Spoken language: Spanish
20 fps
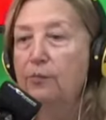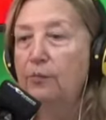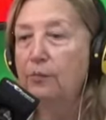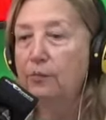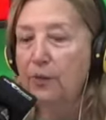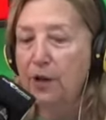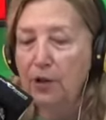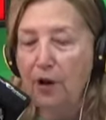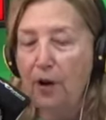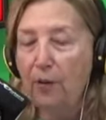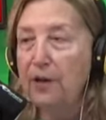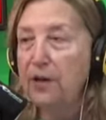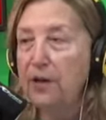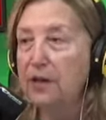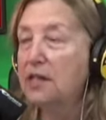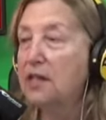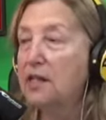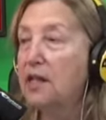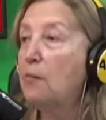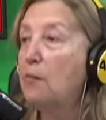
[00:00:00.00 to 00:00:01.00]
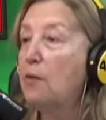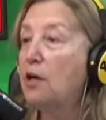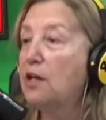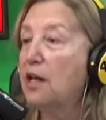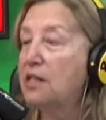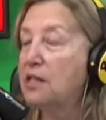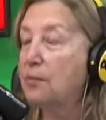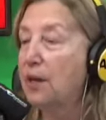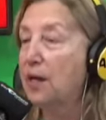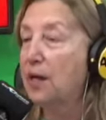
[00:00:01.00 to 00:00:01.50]
Bueno, a ver, sigamos. La
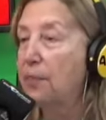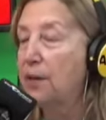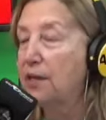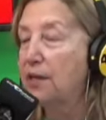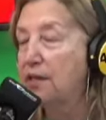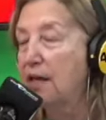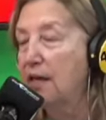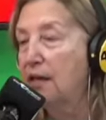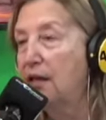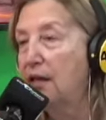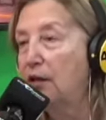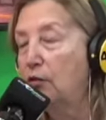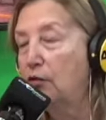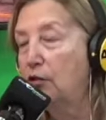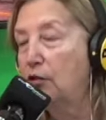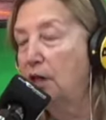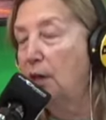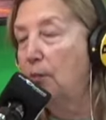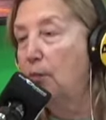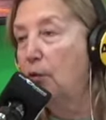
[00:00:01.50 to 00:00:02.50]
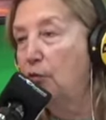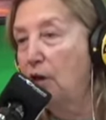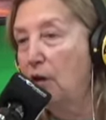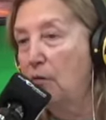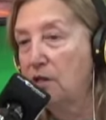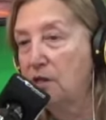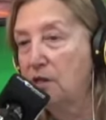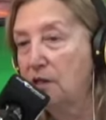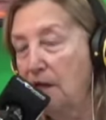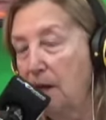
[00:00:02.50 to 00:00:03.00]
semana pasada encontramos una
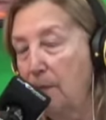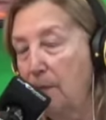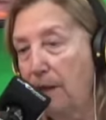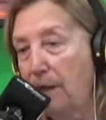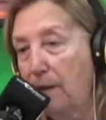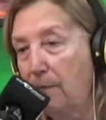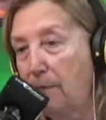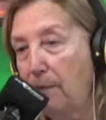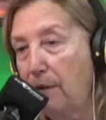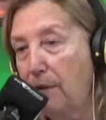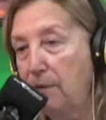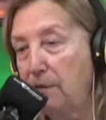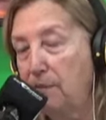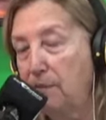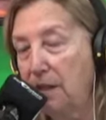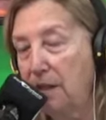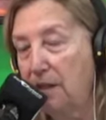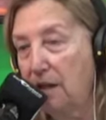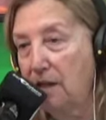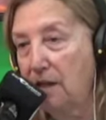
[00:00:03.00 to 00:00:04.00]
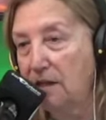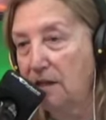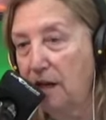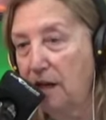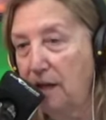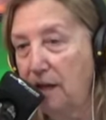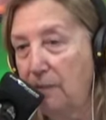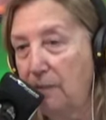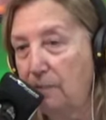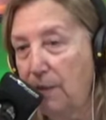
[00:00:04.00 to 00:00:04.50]
viseña para pavimentar allá el
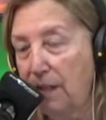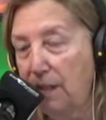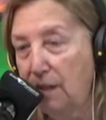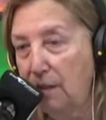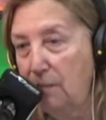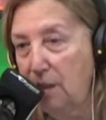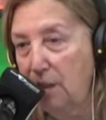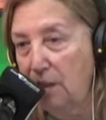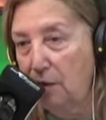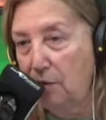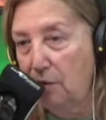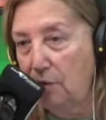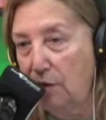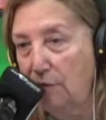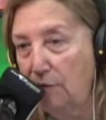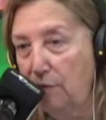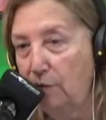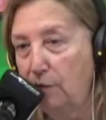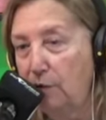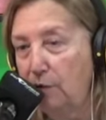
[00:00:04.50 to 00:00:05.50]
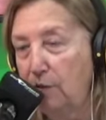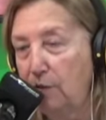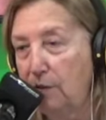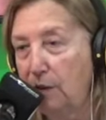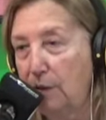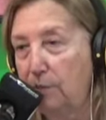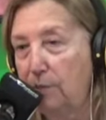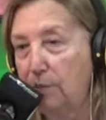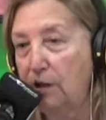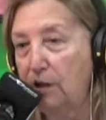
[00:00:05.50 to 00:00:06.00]
Parque Mitre con el Fondo de Obras Públicas.
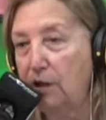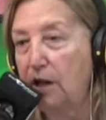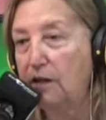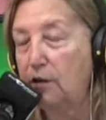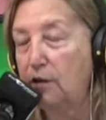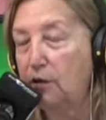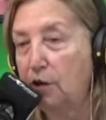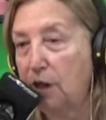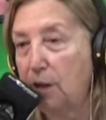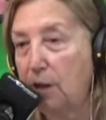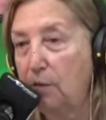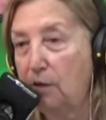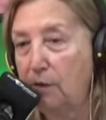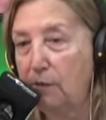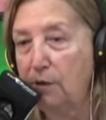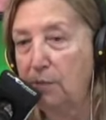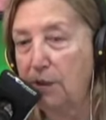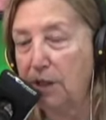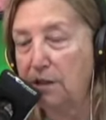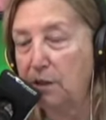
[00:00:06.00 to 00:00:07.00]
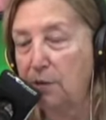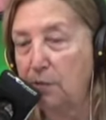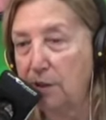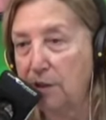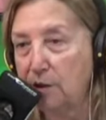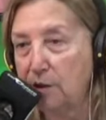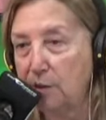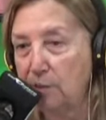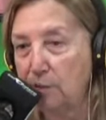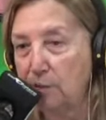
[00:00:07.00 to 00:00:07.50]
Ahora te encontramos a para hacer un paseo
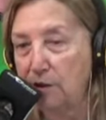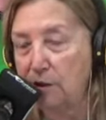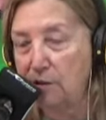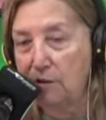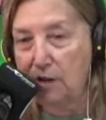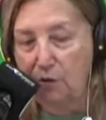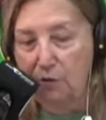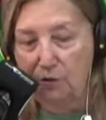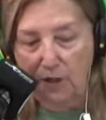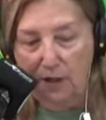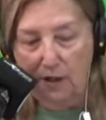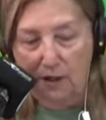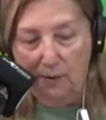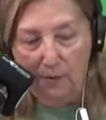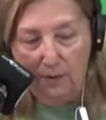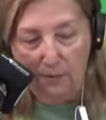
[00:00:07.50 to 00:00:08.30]
público en Río Tal. A ver,